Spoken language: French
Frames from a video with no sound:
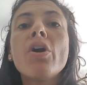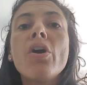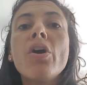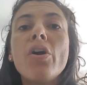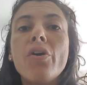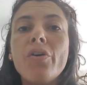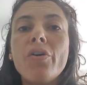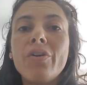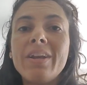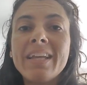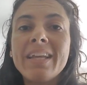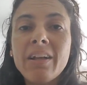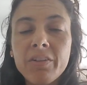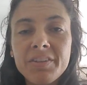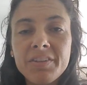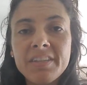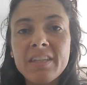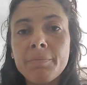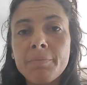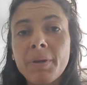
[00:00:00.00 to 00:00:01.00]
euh, les
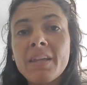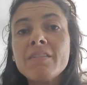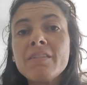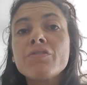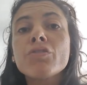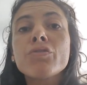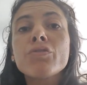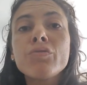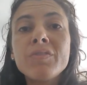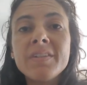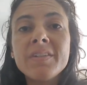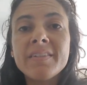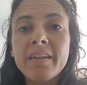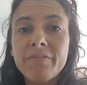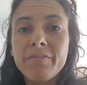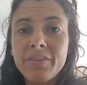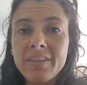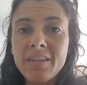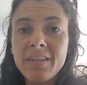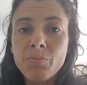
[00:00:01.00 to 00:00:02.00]
quantités prises, surtout si ça
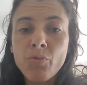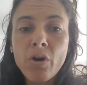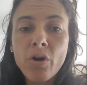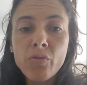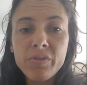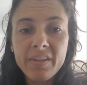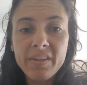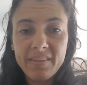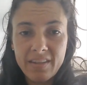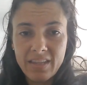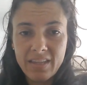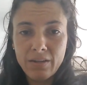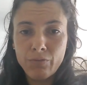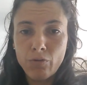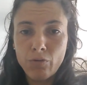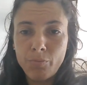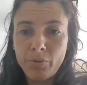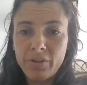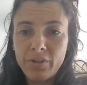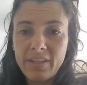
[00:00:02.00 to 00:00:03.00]
fait des mois ou des années que
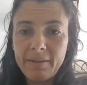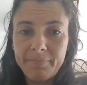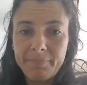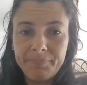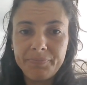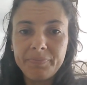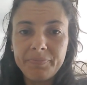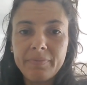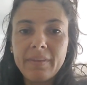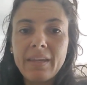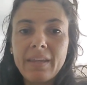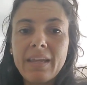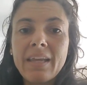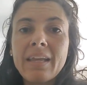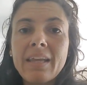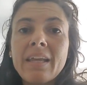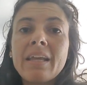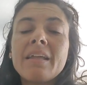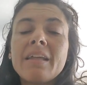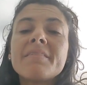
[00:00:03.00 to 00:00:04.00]
vous le prenez
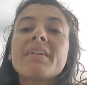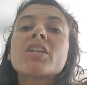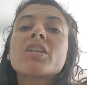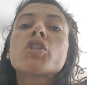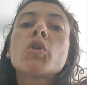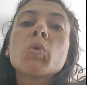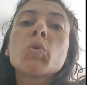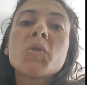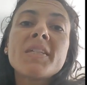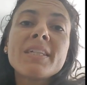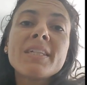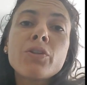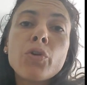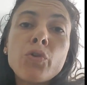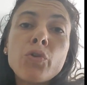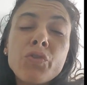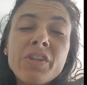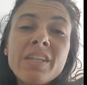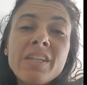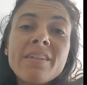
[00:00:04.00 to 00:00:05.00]
sachant aussi que
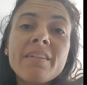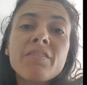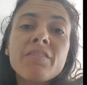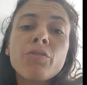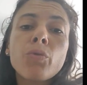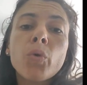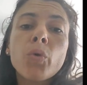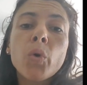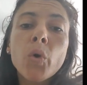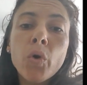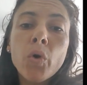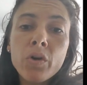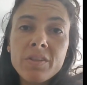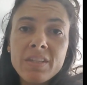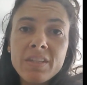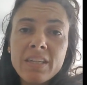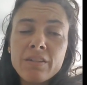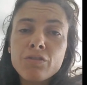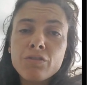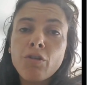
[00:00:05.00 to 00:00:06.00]
l'utilisation
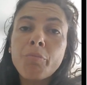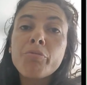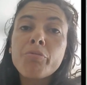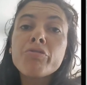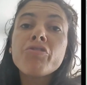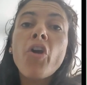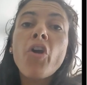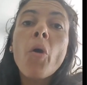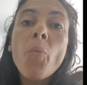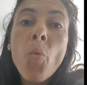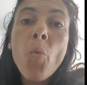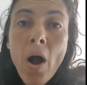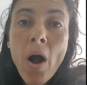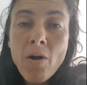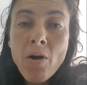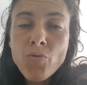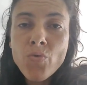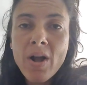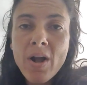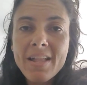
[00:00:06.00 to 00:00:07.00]
chronique sur plusieurs
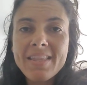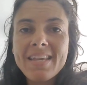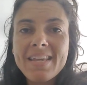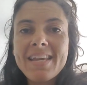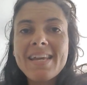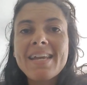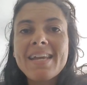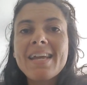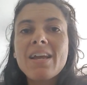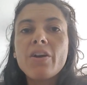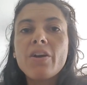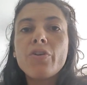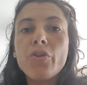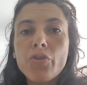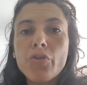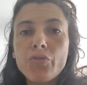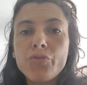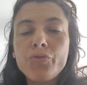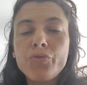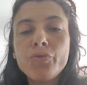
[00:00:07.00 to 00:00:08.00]
mois ou années
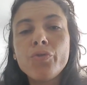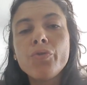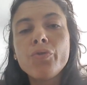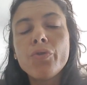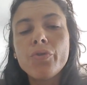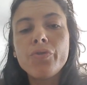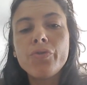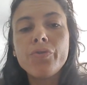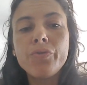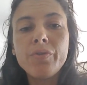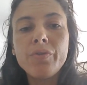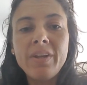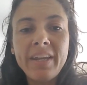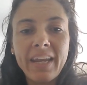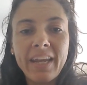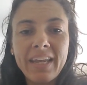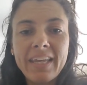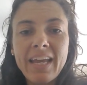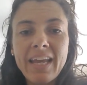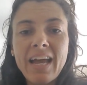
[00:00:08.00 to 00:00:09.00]
euh, du
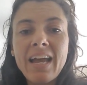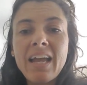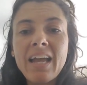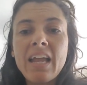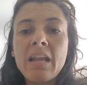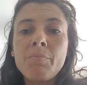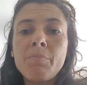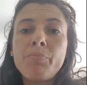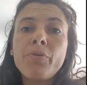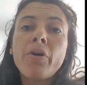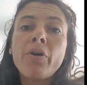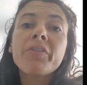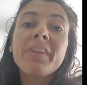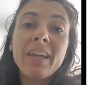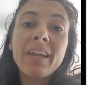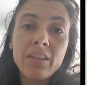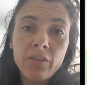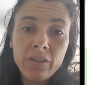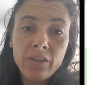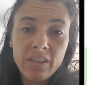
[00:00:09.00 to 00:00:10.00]
lyrica, elle peut
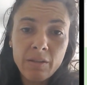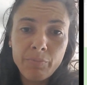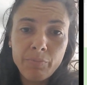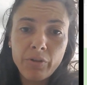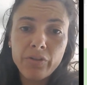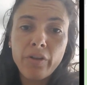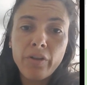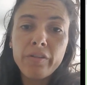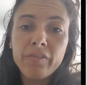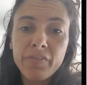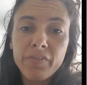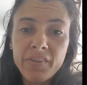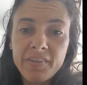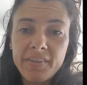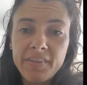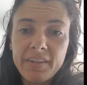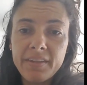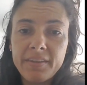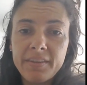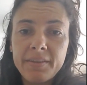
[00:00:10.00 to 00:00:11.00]
entraîner une dépendance
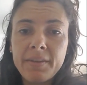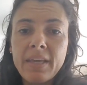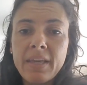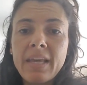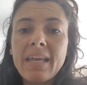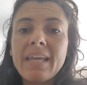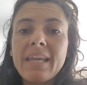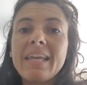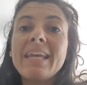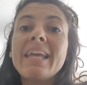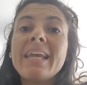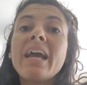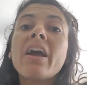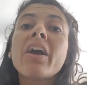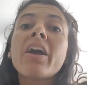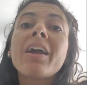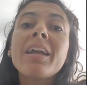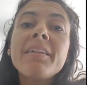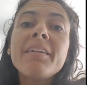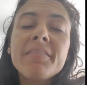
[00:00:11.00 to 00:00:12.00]
physique et
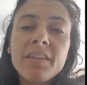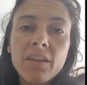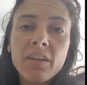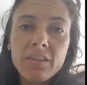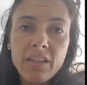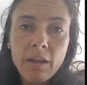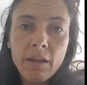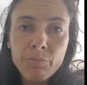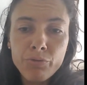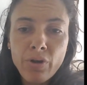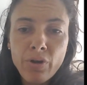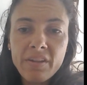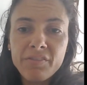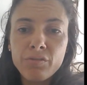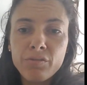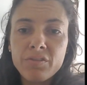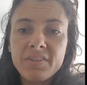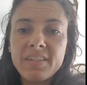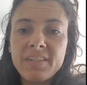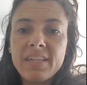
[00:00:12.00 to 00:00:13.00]
un risque d'abus
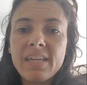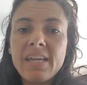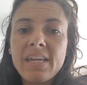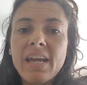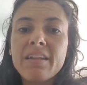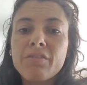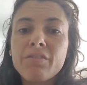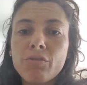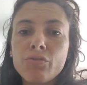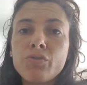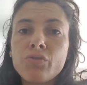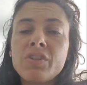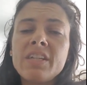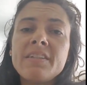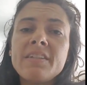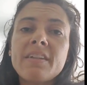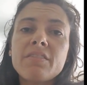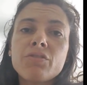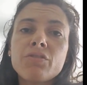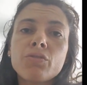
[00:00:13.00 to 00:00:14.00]
associé à son
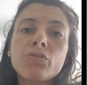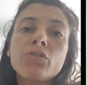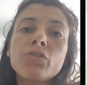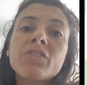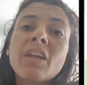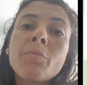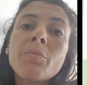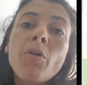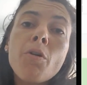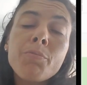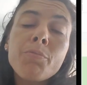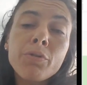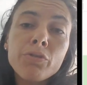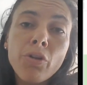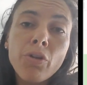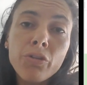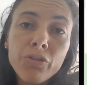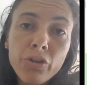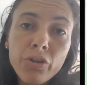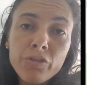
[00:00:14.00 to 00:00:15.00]
utilisation, notamment en
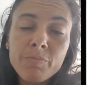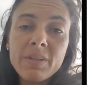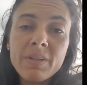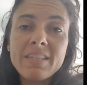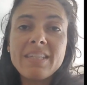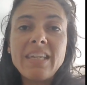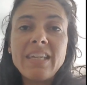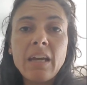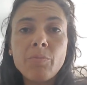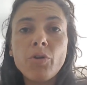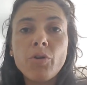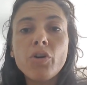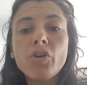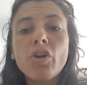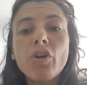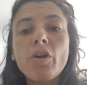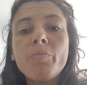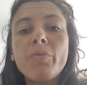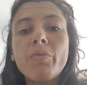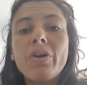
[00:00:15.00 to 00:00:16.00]
prenant d'autres médicaments
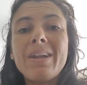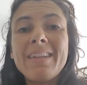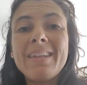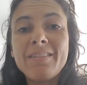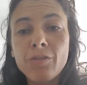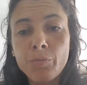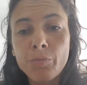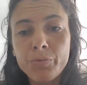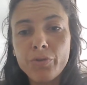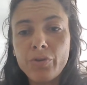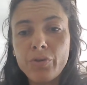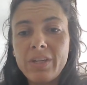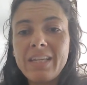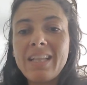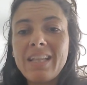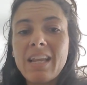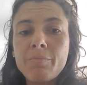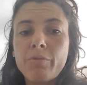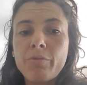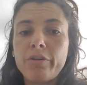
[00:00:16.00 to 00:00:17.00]
comme les
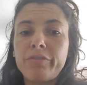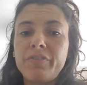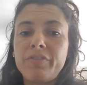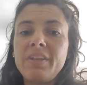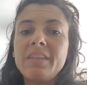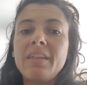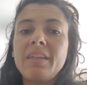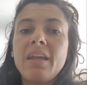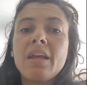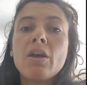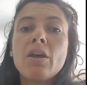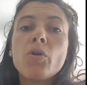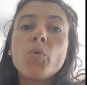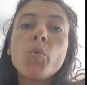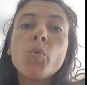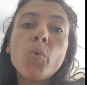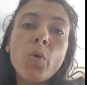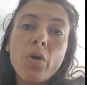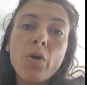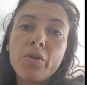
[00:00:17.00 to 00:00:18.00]
opioïdes, la morphine
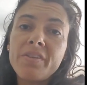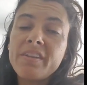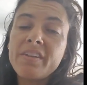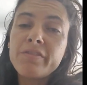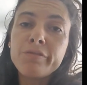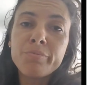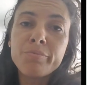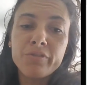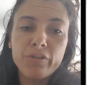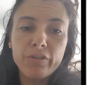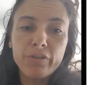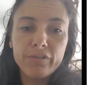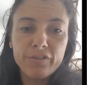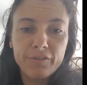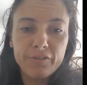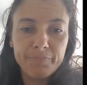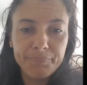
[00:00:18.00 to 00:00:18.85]
ou euh, des substances.